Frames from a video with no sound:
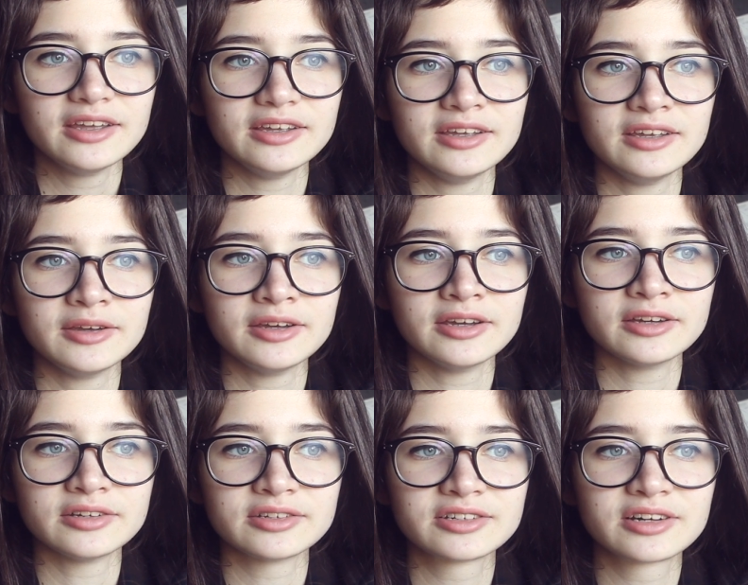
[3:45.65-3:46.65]

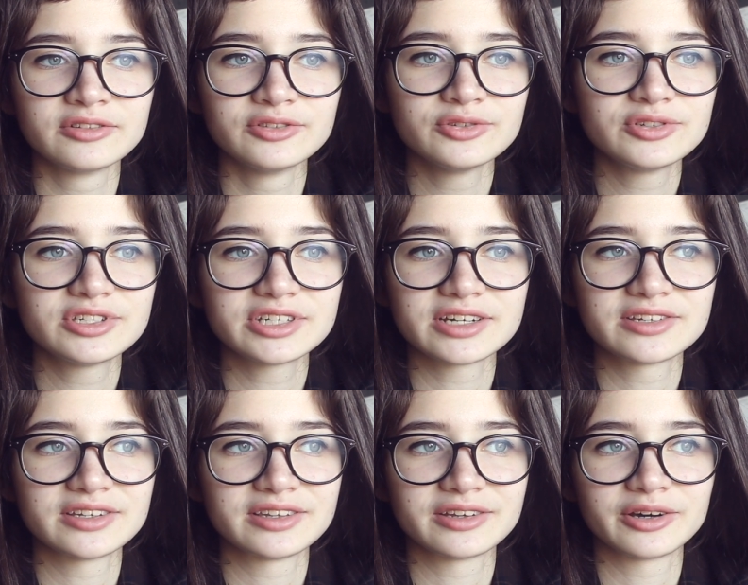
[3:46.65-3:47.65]
и ну,
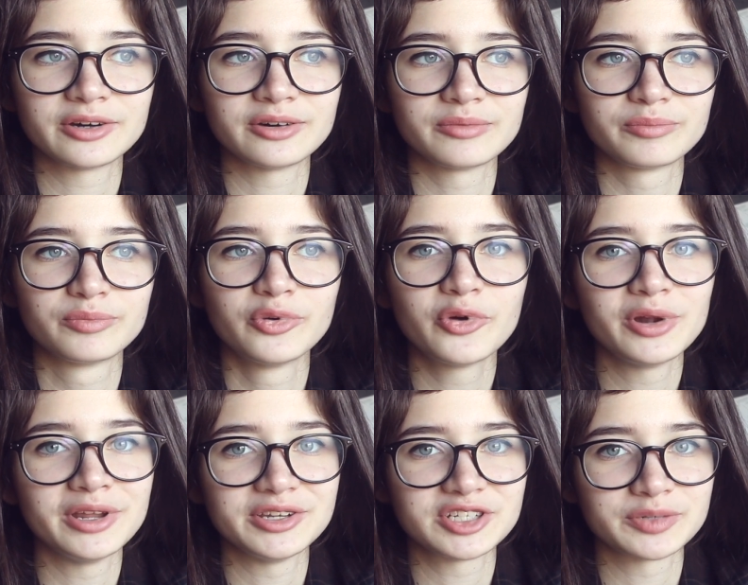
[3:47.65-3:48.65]
сейчас это
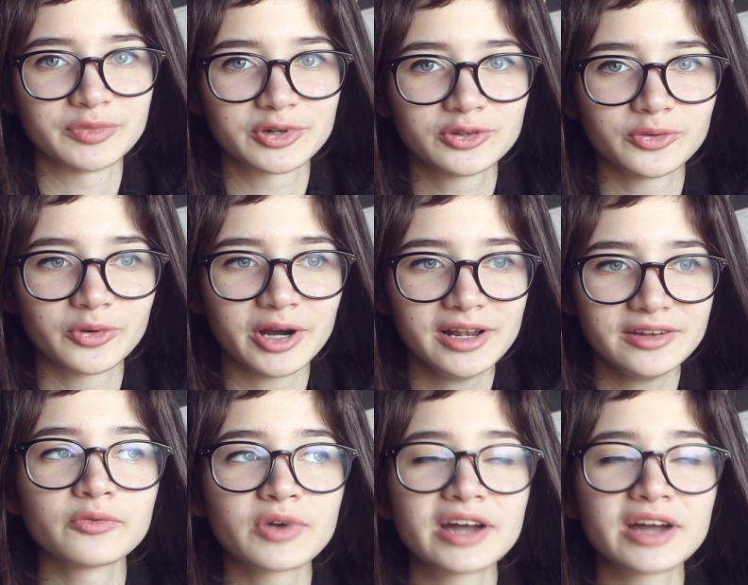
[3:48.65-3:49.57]
более чем актуально.